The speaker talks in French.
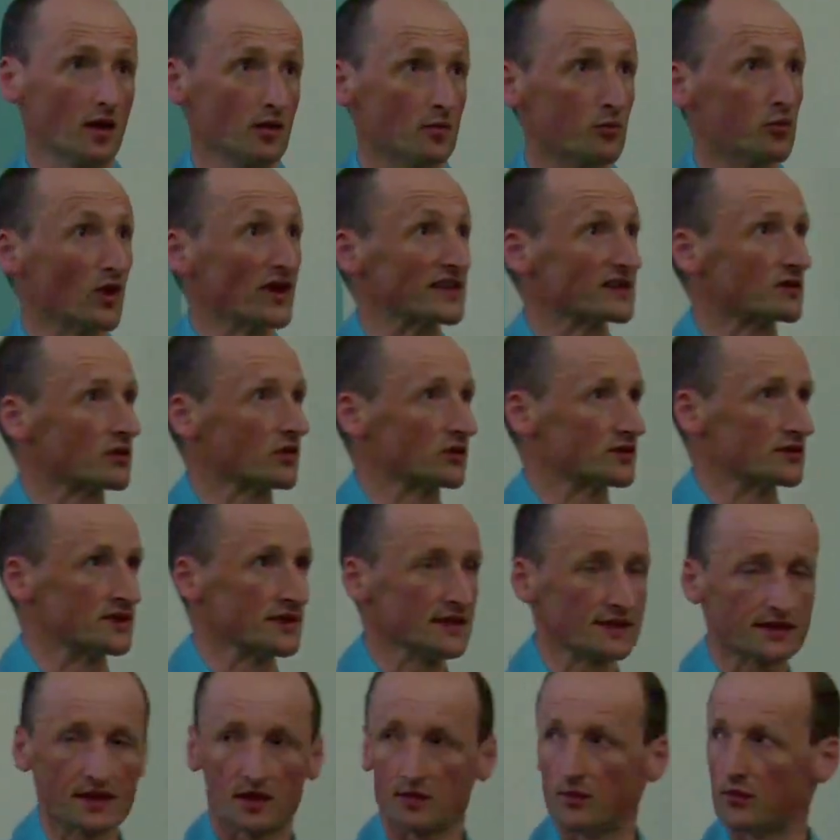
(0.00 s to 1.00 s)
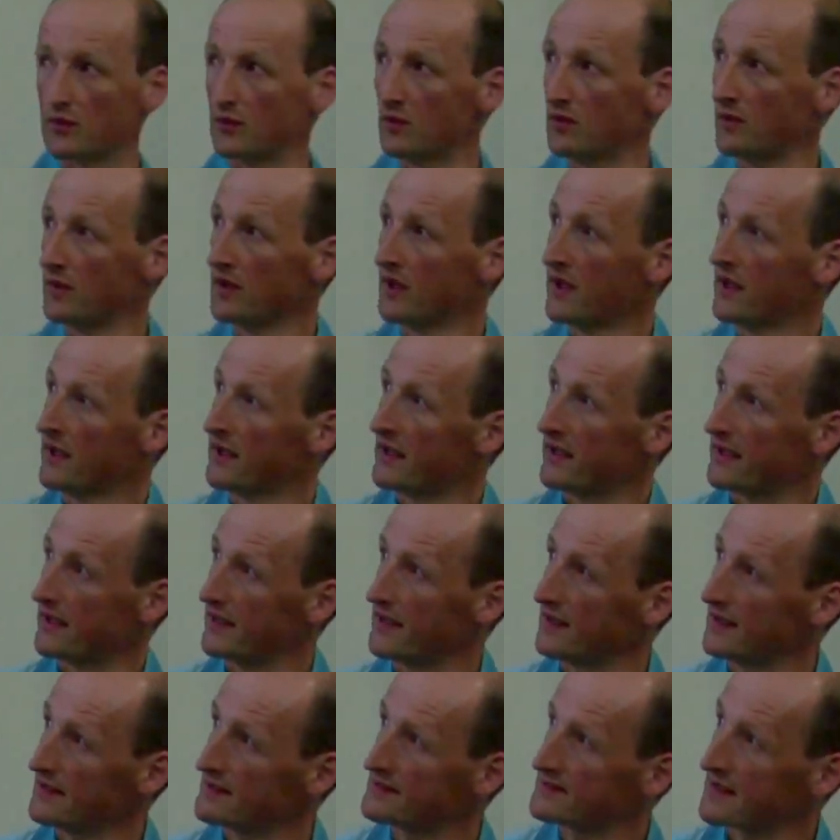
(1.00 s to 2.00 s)
boîte quantique un peu,
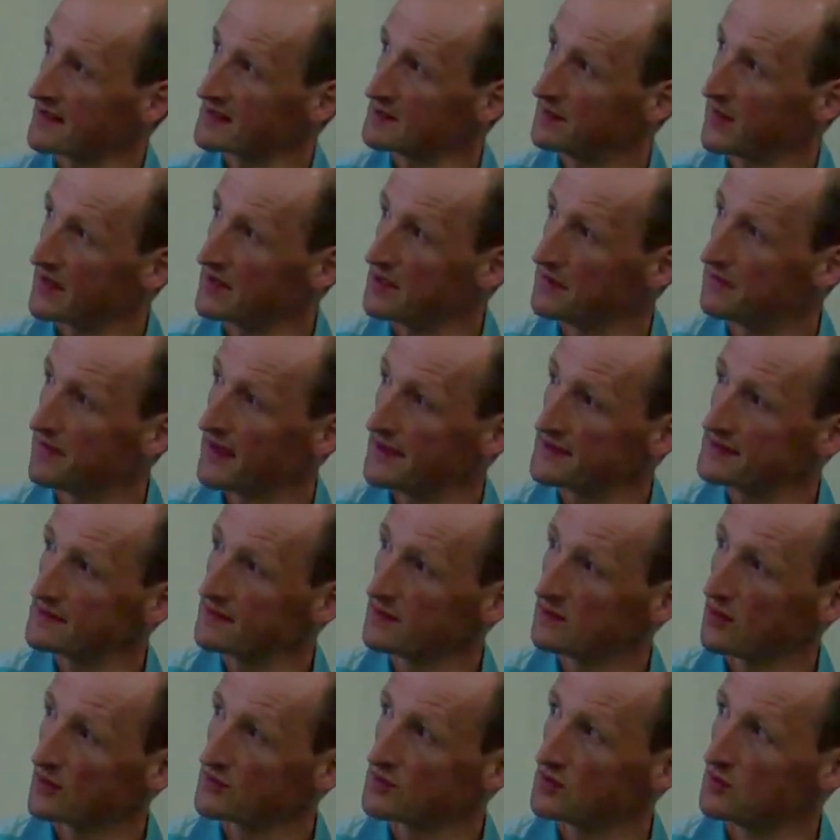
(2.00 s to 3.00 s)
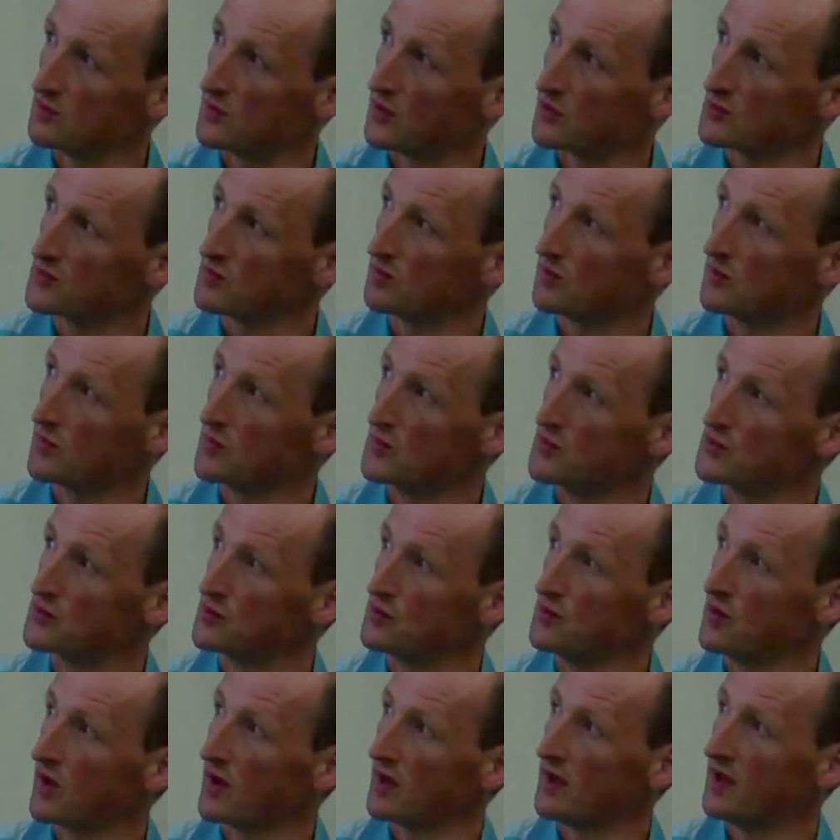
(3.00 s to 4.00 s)
et ça se manifeste dans une
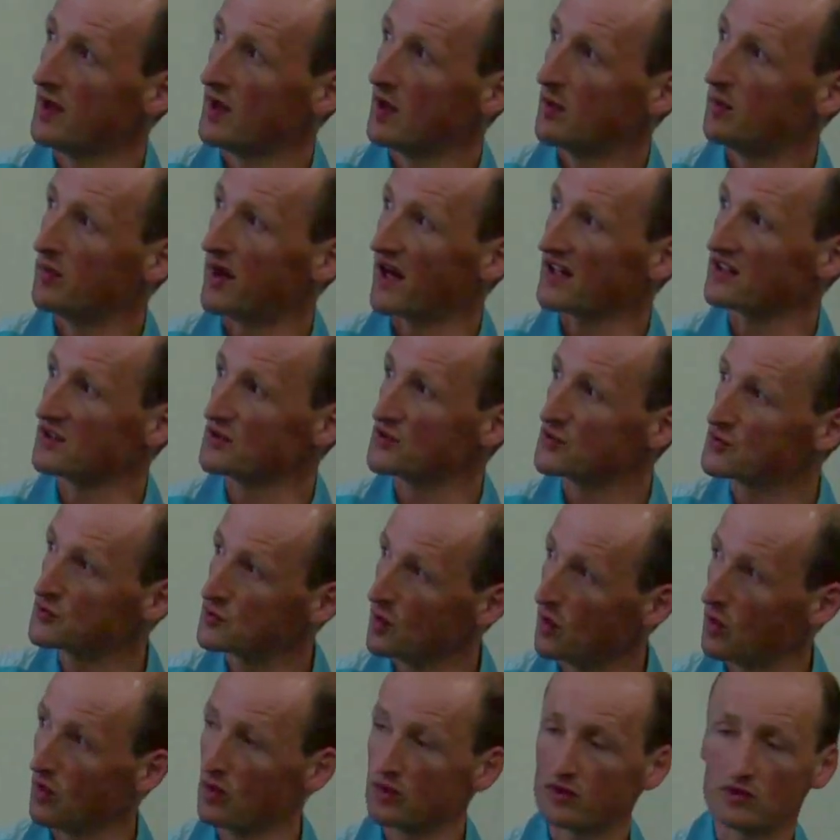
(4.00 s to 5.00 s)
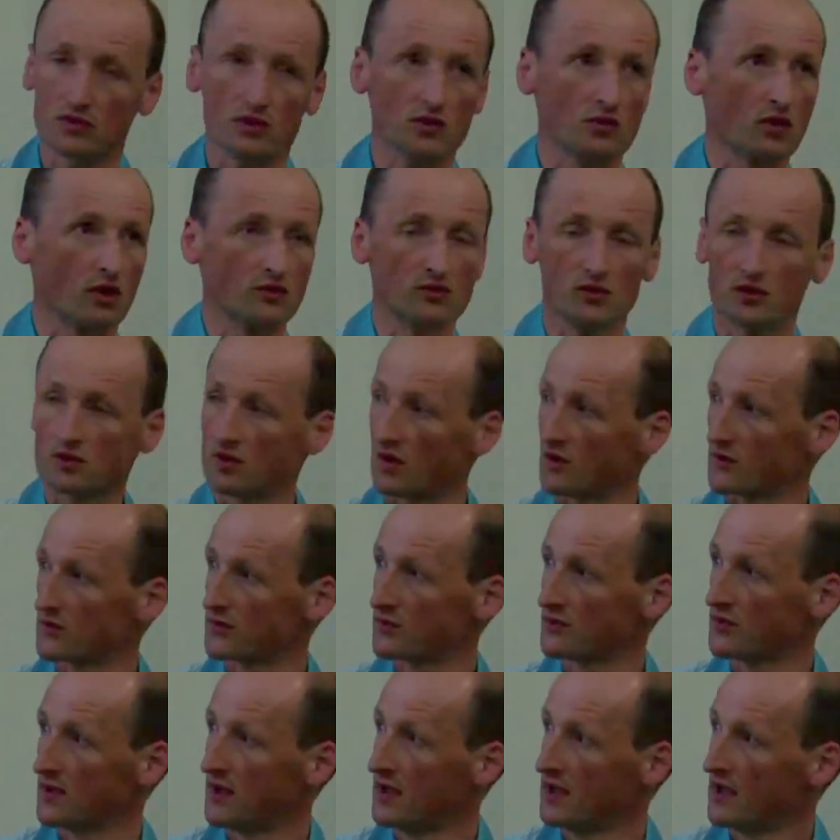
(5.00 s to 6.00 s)
mesure par des sauts de
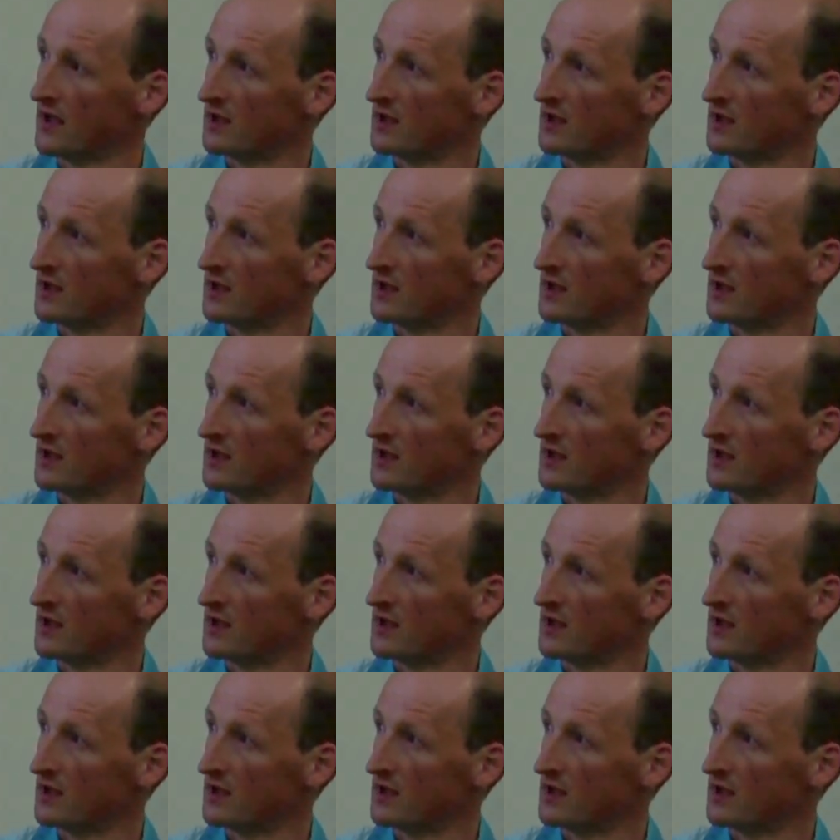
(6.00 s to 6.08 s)
conductance.